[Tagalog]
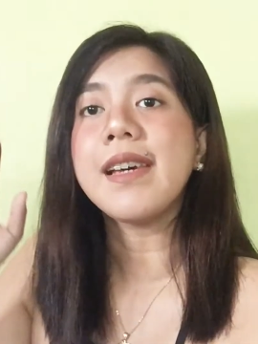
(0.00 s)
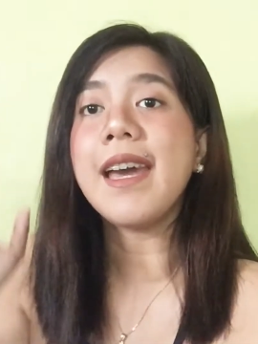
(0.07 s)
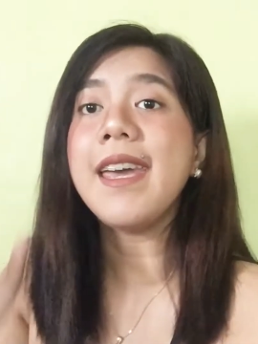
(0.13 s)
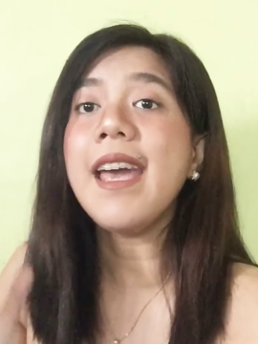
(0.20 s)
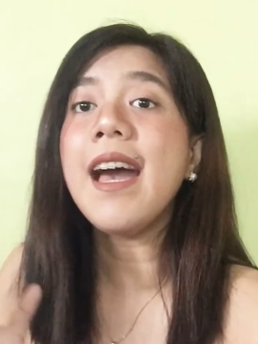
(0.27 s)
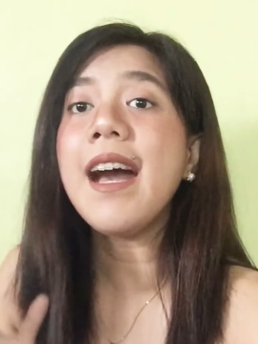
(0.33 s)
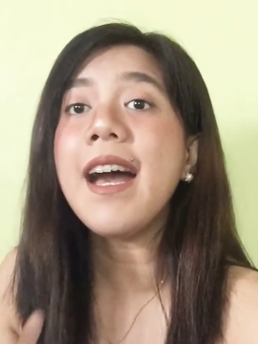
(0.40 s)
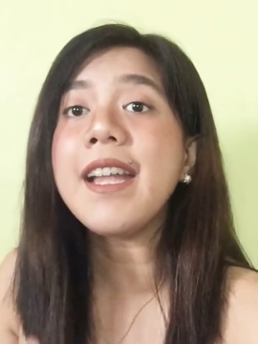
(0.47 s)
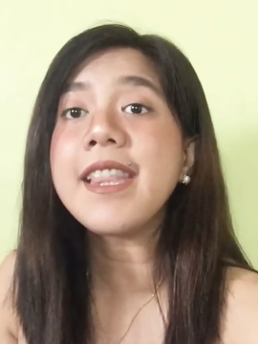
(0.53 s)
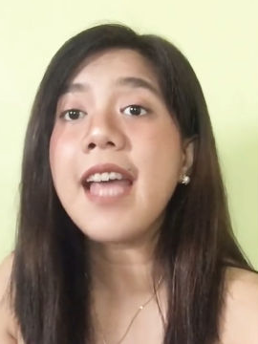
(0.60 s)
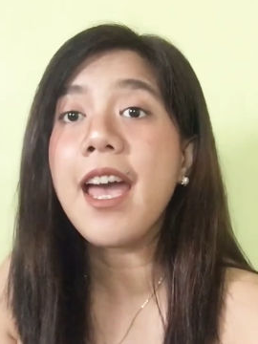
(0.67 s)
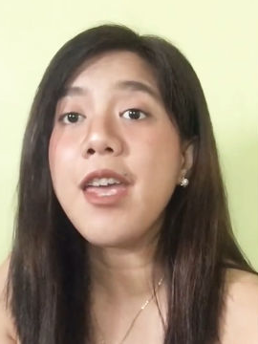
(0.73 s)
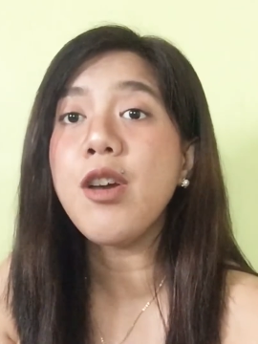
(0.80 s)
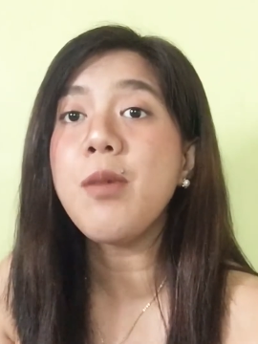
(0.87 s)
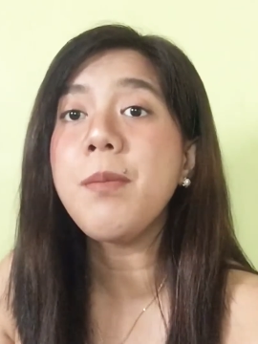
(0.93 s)
Kaya nga
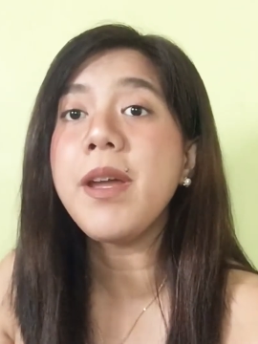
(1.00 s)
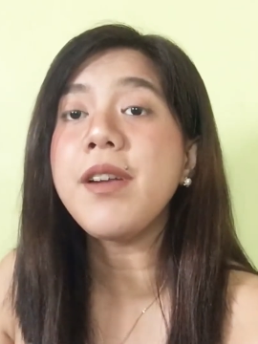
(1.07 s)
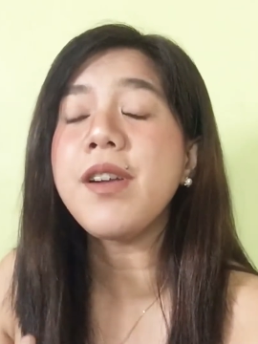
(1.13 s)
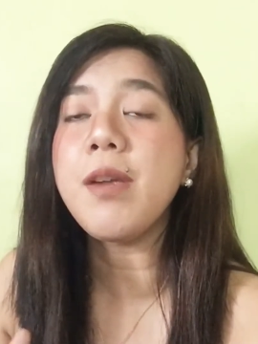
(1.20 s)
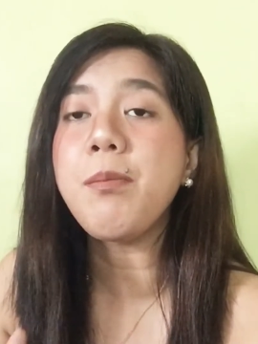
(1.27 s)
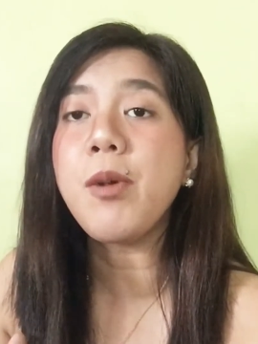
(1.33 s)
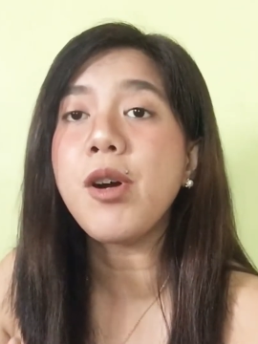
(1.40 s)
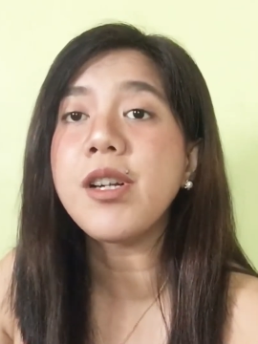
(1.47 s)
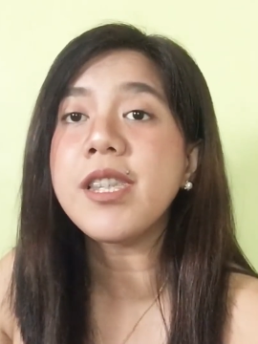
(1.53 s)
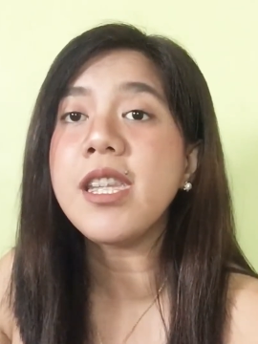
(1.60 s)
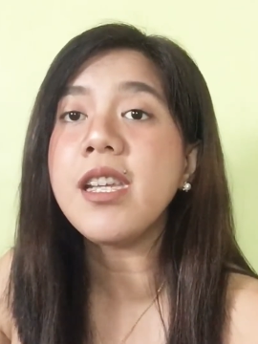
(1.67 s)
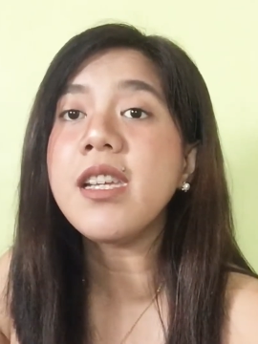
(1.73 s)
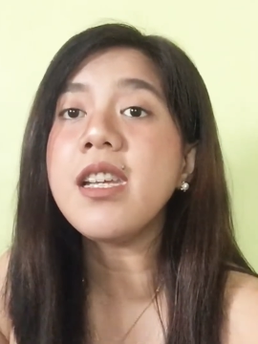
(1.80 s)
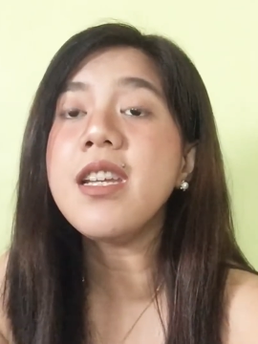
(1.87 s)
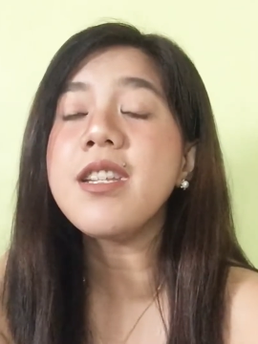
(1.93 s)
tayo may
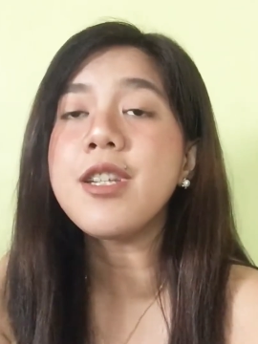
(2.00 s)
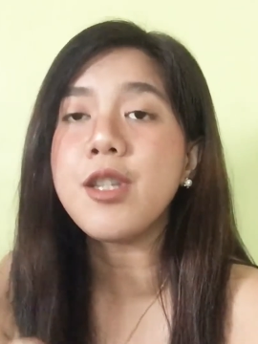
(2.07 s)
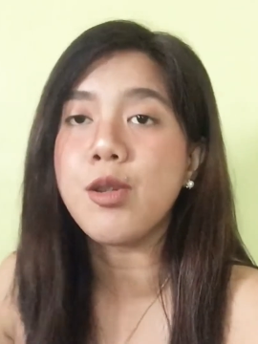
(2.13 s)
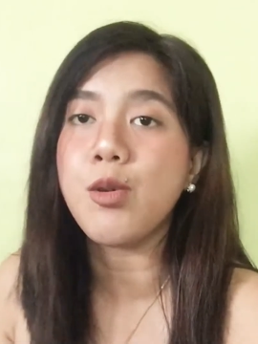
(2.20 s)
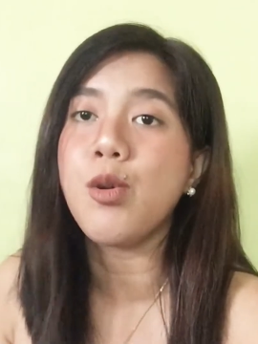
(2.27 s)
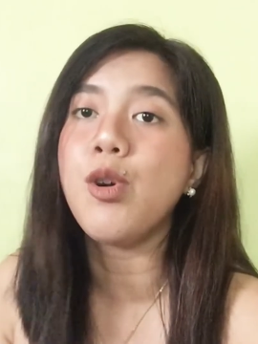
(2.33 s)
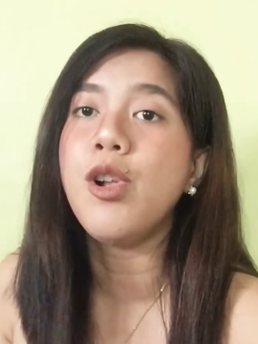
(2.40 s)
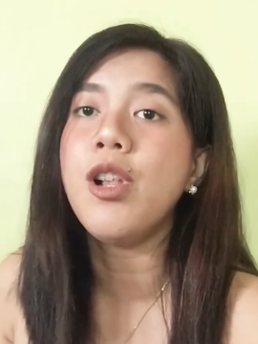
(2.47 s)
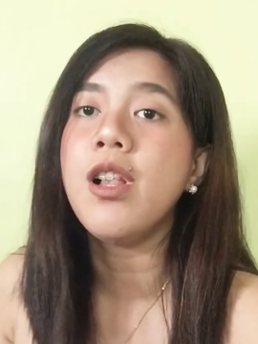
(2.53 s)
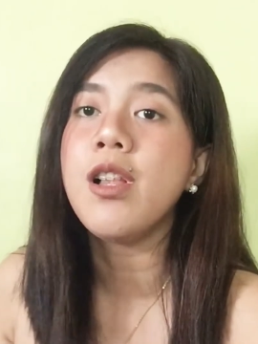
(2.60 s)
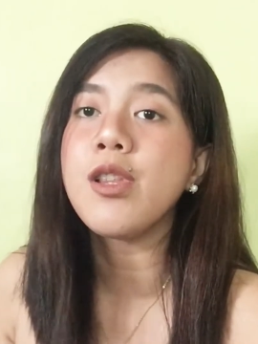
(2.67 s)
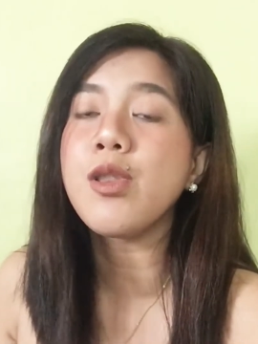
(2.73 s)
reporting in school